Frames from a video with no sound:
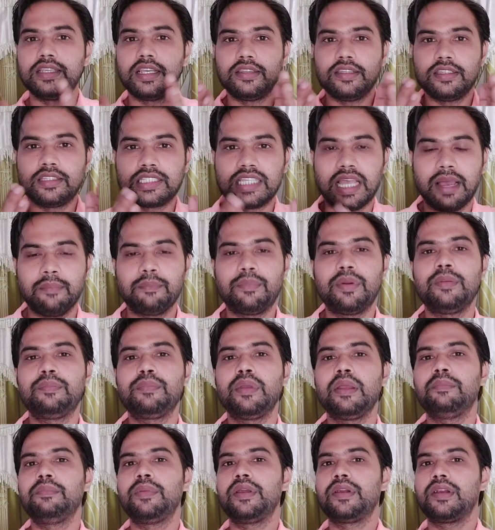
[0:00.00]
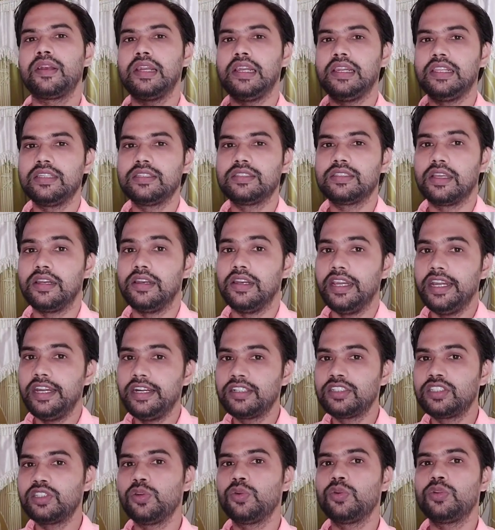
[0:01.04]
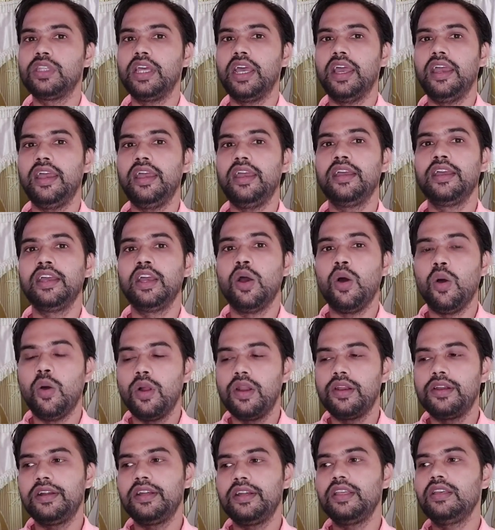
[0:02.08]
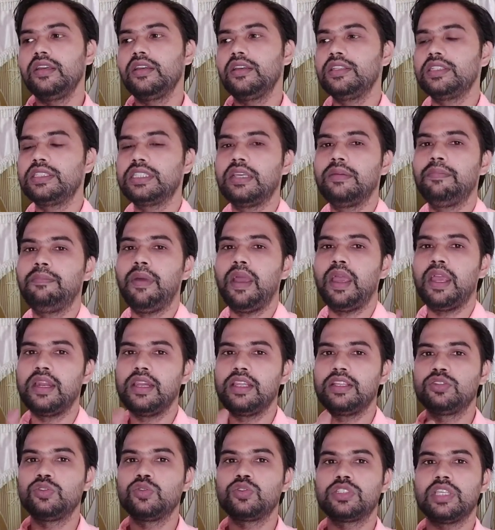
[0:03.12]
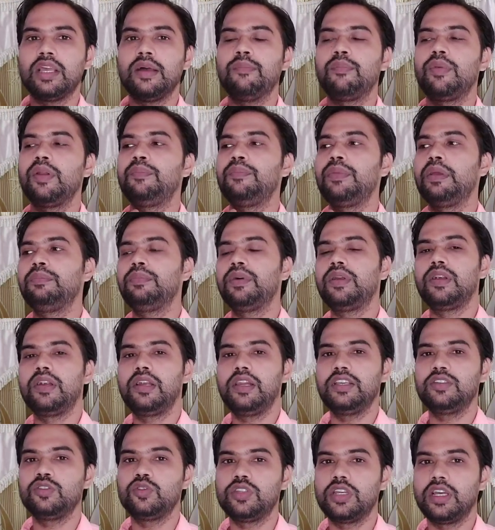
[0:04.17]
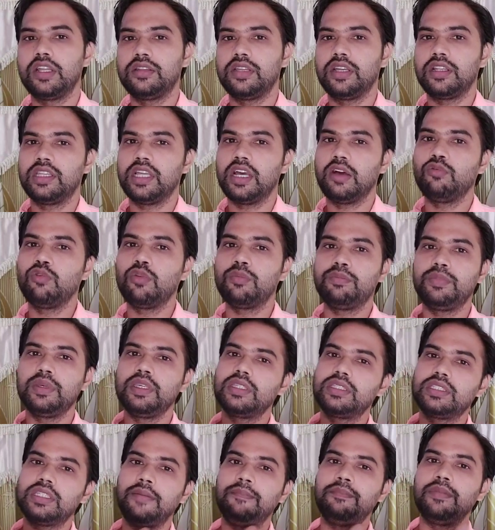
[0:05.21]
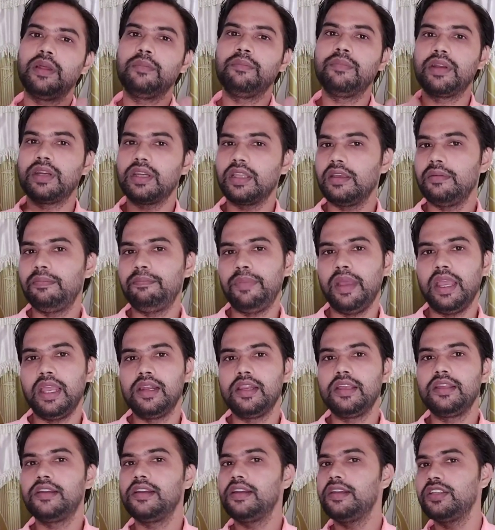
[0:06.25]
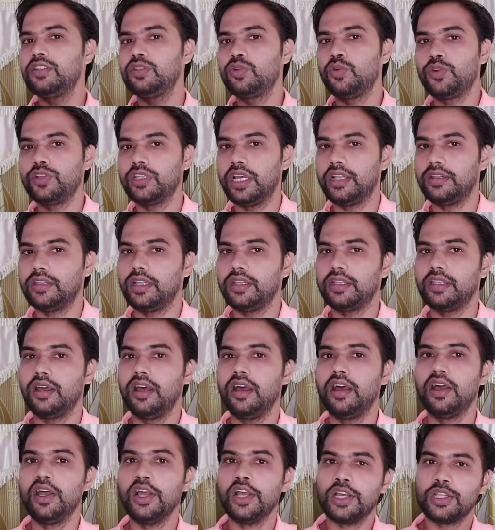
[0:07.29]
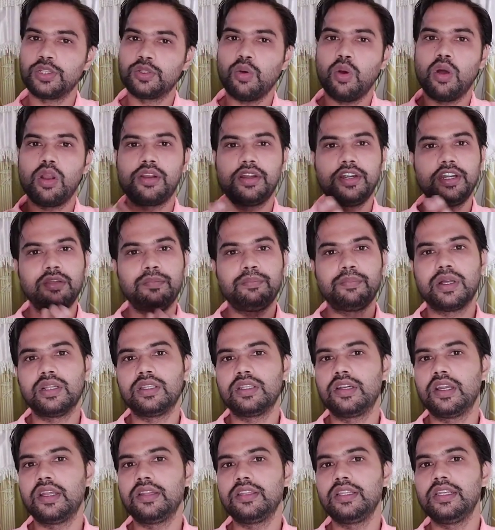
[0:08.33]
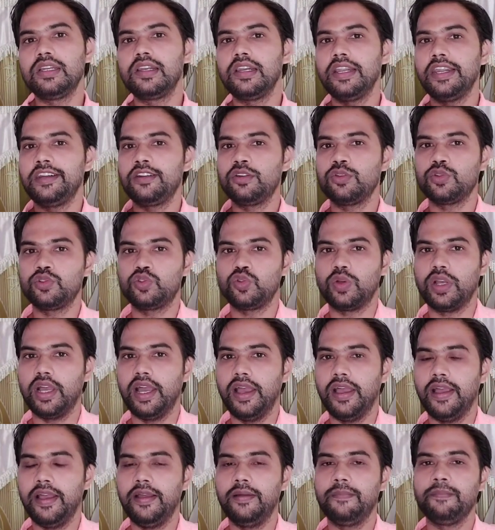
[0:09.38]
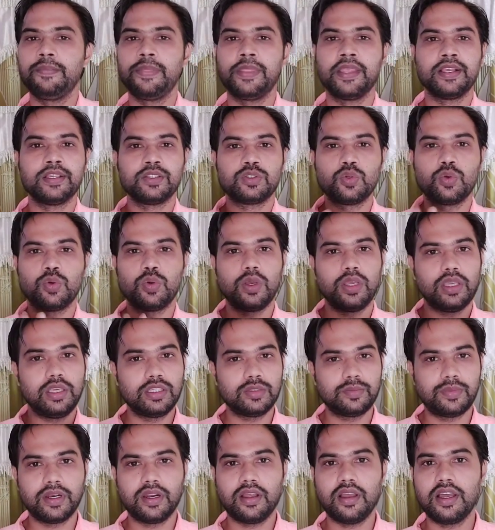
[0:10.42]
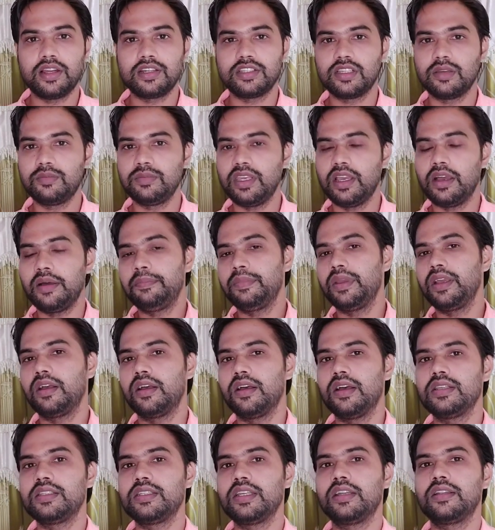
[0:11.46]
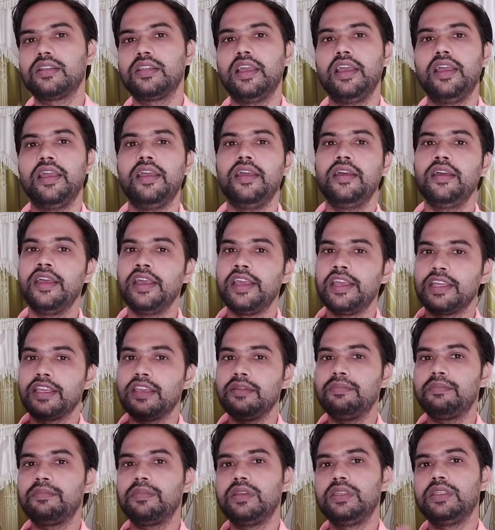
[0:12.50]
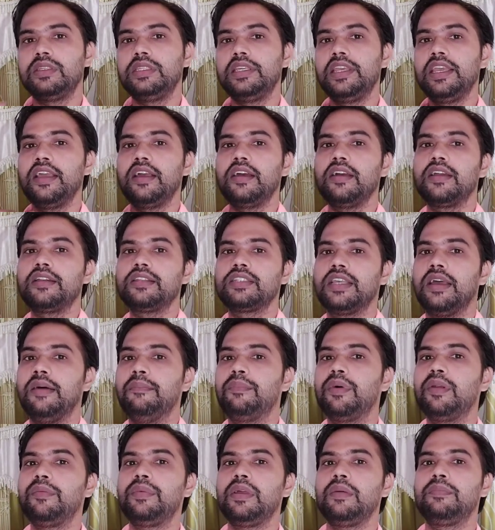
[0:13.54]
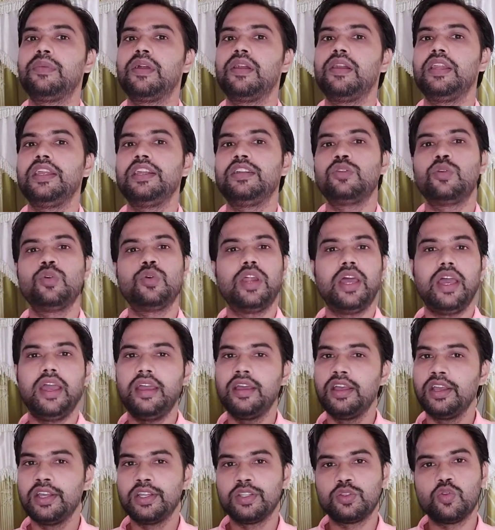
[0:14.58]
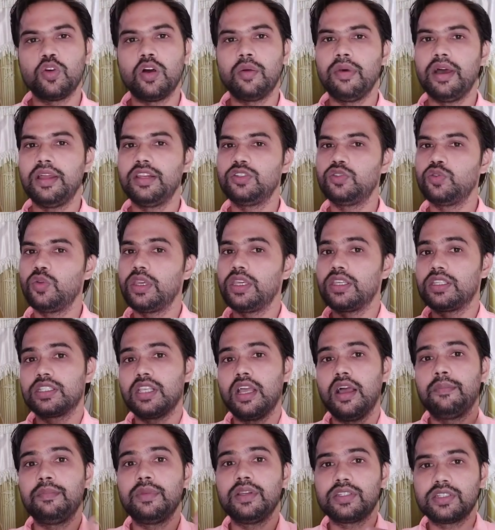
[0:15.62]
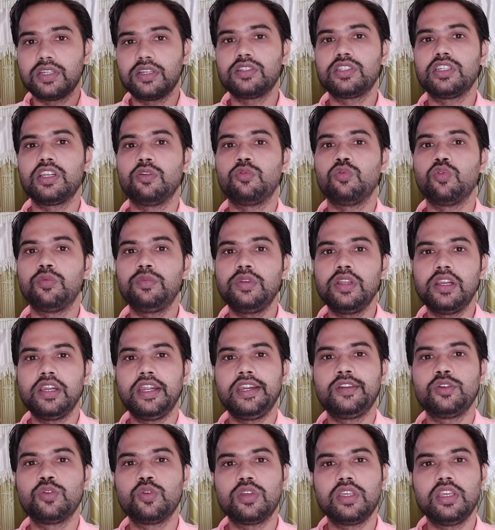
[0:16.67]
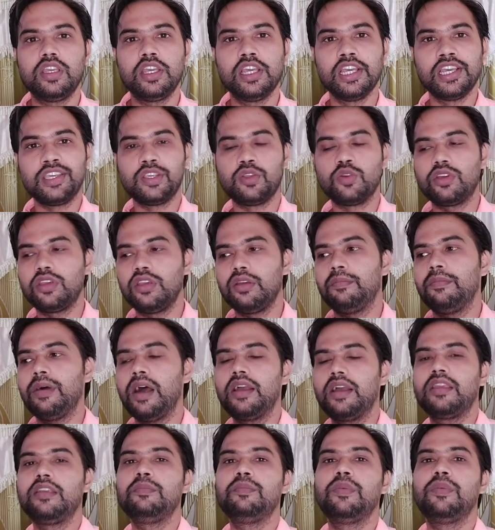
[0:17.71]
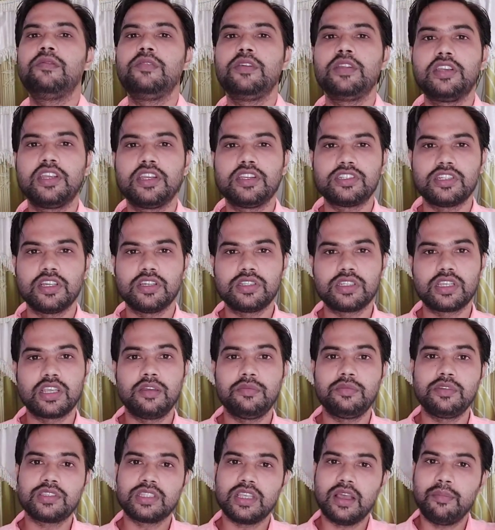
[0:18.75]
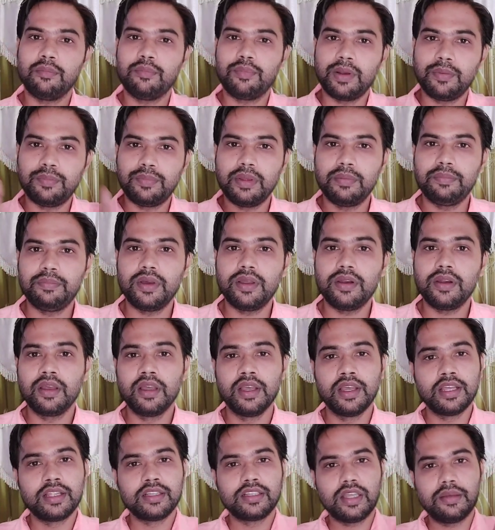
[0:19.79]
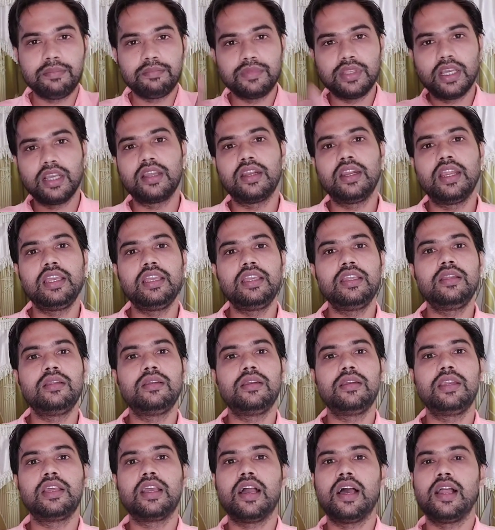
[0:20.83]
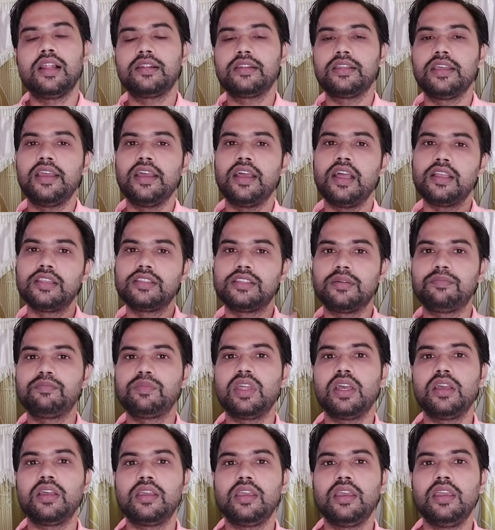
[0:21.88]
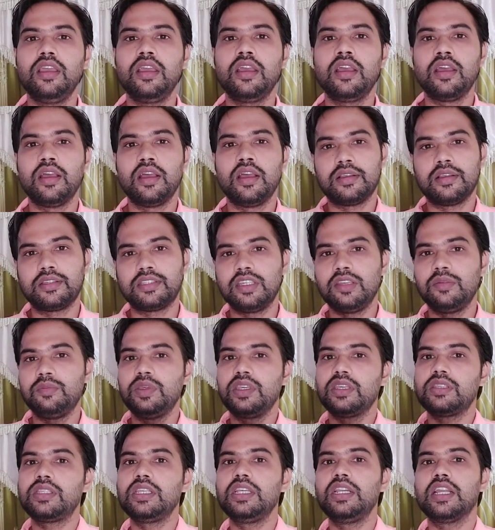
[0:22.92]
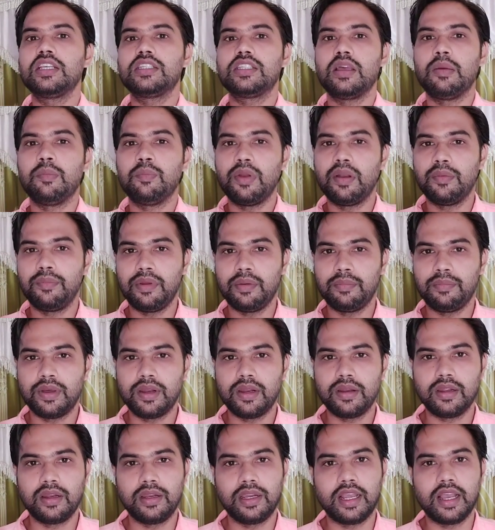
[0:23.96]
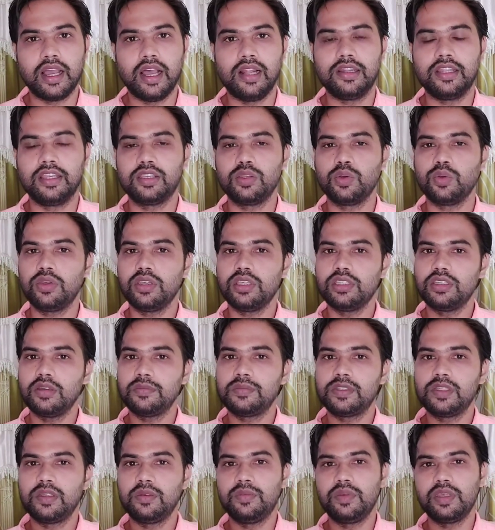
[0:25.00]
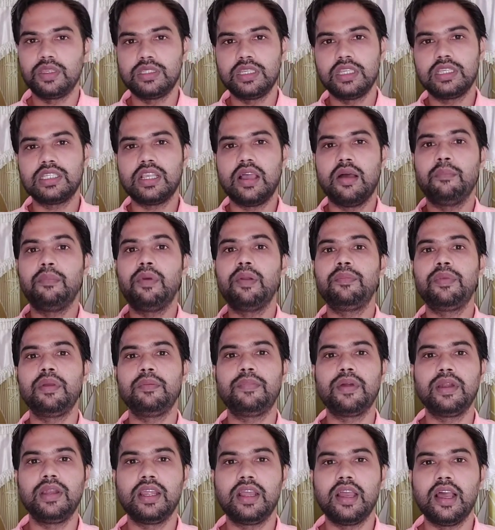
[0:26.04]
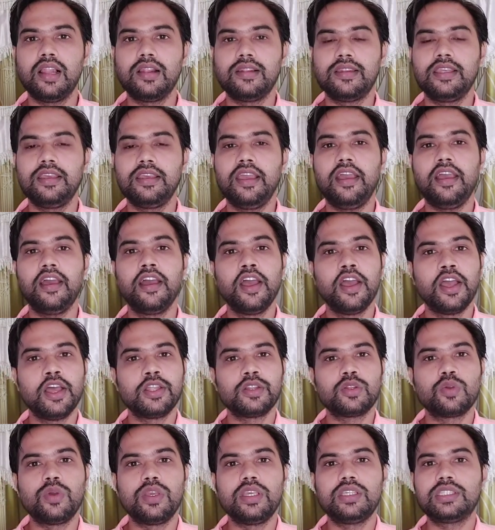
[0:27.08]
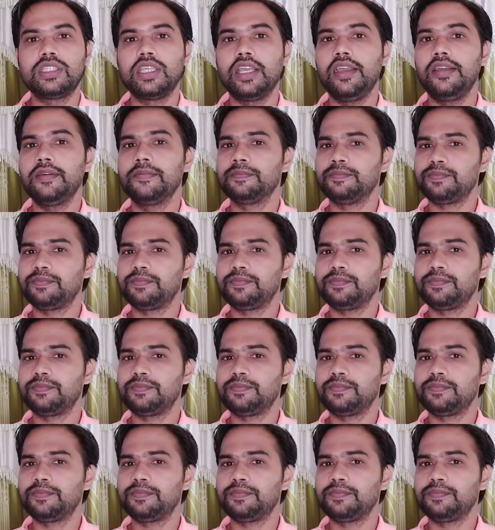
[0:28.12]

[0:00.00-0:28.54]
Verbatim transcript: यदि सैम्पल पेपर रिलीज़ लेट से होता है ऑलरेडी इससे पहले जो सैम्पल पेपर रिलीज़ हो जाता था वो 20 सितंबर के पहले रिलीज़ हो जाता था तो ऑलरेडी 15 दिन लेट हो चुका है सो so, इस प्रकार से हम यहाँ पे कह सकते हैं कि ये अगर सैम्पल पेपर लेट हो रहा है तो हमारी जो एग्जामिनेशन है वो भी लेट होगी क्योंकि बाकी पब्लिकेशंस के भी सैम्पल पेपर तब तक नहीं निकालते हैं जब तक कि सी बी एस ई ना सैम्पल पेपर निकाल दे क्योंकि जब सी बी एस ई सैम्पल पेपर निकालती है तो इससे